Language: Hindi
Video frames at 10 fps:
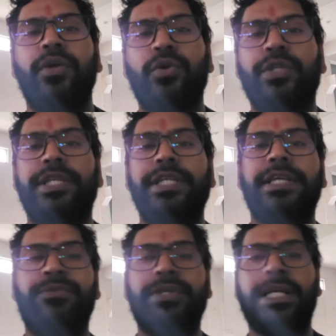तो इस चीज़
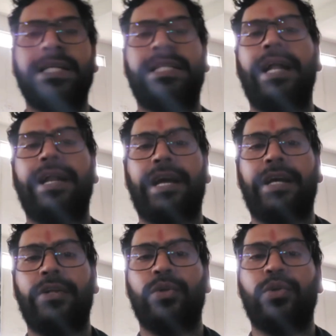का विशेष ध्यान
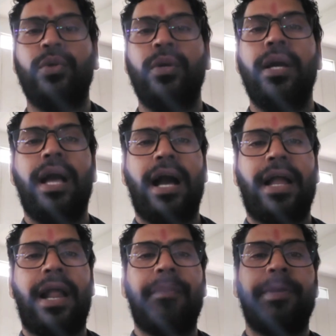रखें दोस्तों
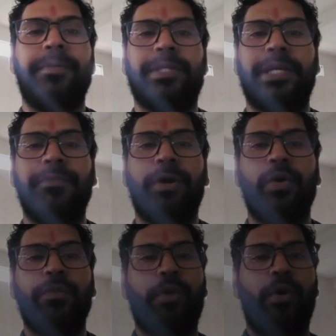अगर आपकी मशीन में
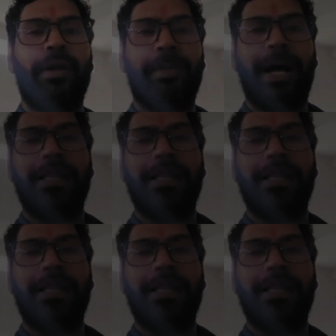कोई प्रॉब्लम